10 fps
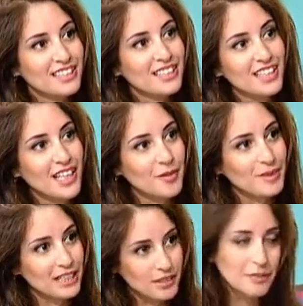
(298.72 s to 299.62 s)
سنتين
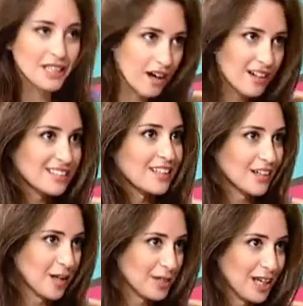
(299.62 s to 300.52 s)
عم ثلاث يمكن اكثر
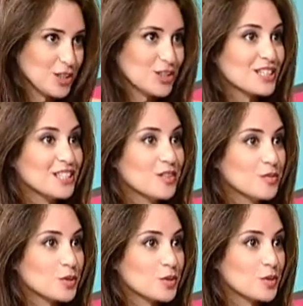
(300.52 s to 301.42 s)
كمان 10
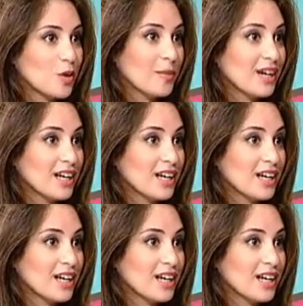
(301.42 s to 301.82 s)
سنين بيتركوها ما